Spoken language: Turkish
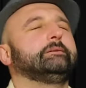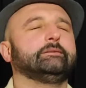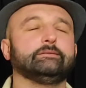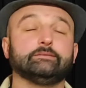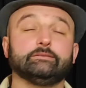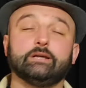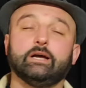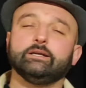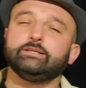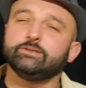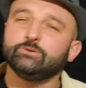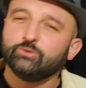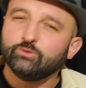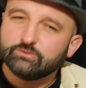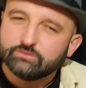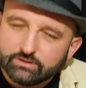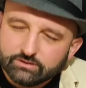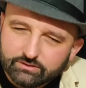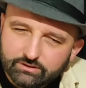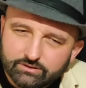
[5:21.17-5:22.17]
Sakin
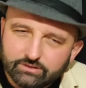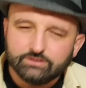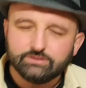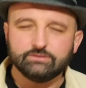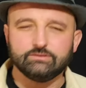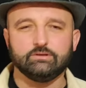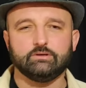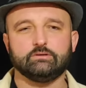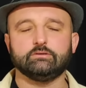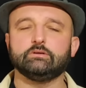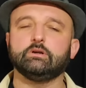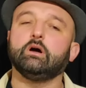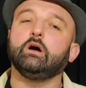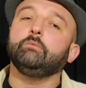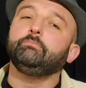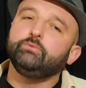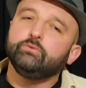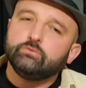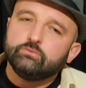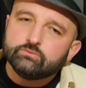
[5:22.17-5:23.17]
ol arkadaşlar. Ne
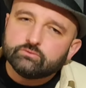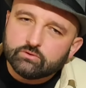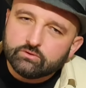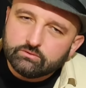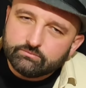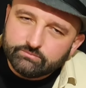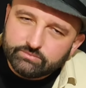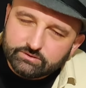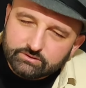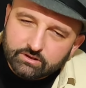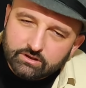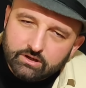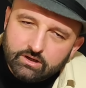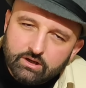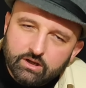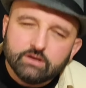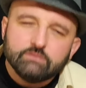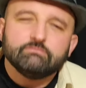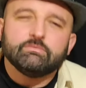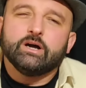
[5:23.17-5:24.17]
yapıyorsunuz oğlum?
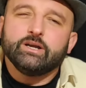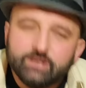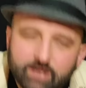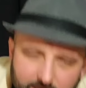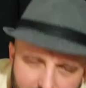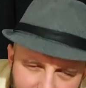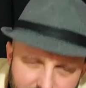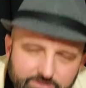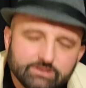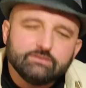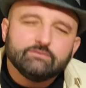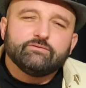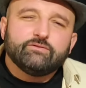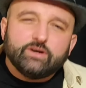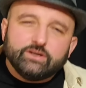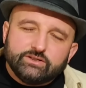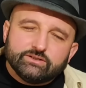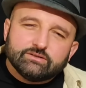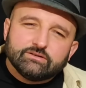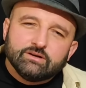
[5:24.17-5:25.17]
Manyak mısın
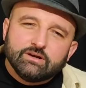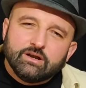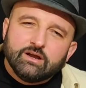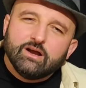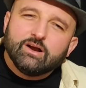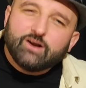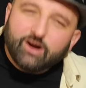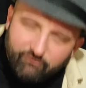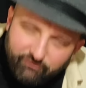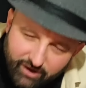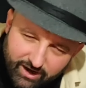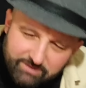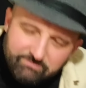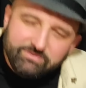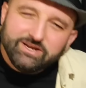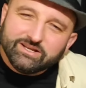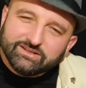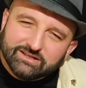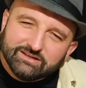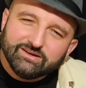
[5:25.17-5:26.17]
fakir? Kafayı
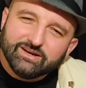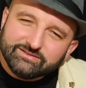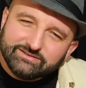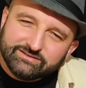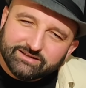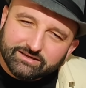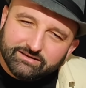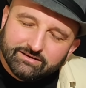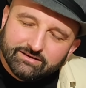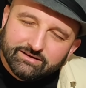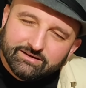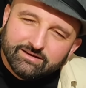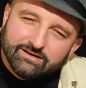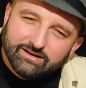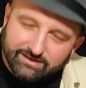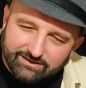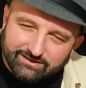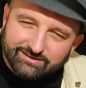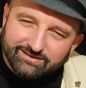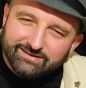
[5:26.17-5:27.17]
mı yedin lan sen?
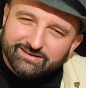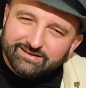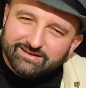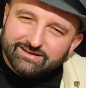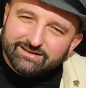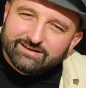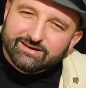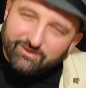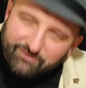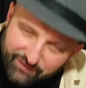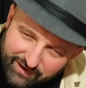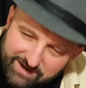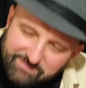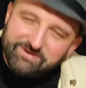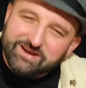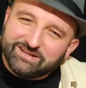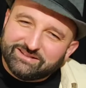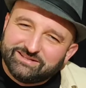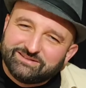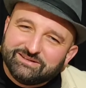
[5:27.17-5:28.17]
Kafayı
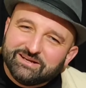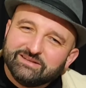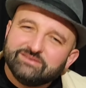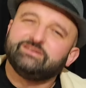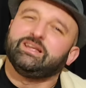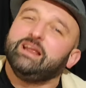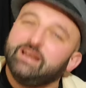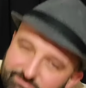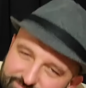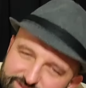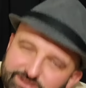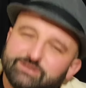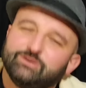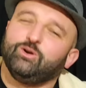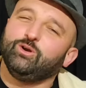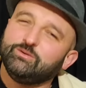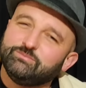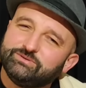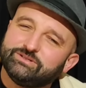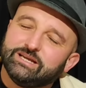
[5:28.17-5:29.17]
mı yedin? Deli misin
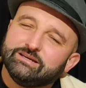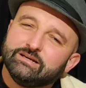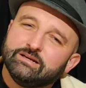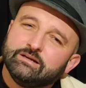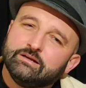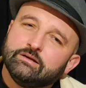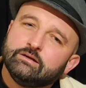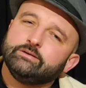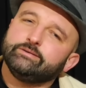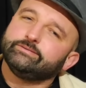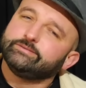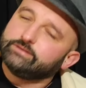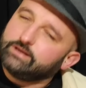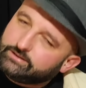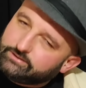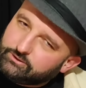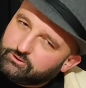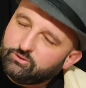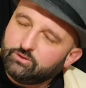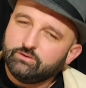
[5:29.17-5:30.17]
oğlum sen?
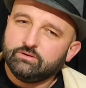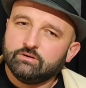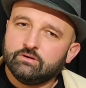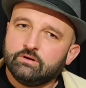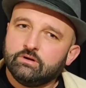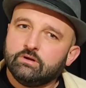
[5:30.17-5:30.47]
Sakin ol.